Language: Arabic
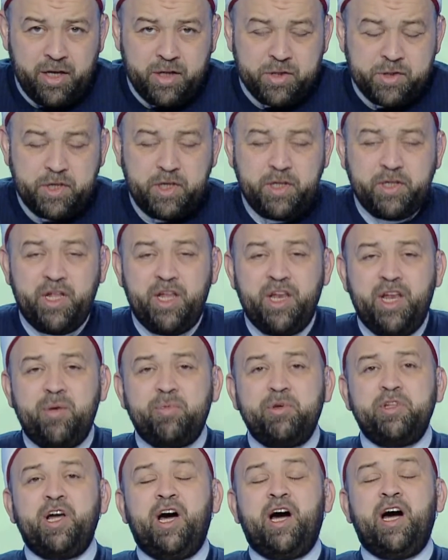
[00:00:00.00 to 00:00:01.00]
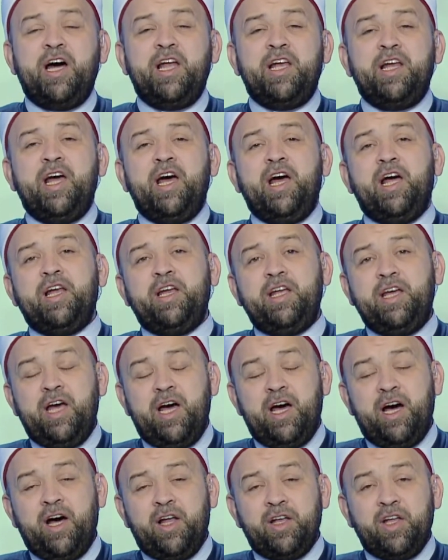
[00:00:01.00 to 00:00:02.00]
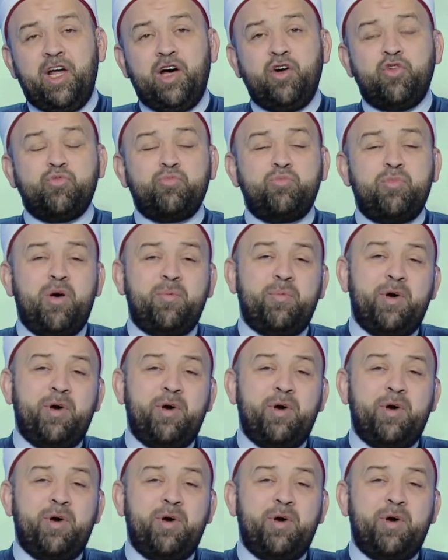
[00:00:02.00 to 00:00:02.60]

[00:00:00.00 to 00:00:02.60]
سيدنا النبي دعا لأهلها اللهم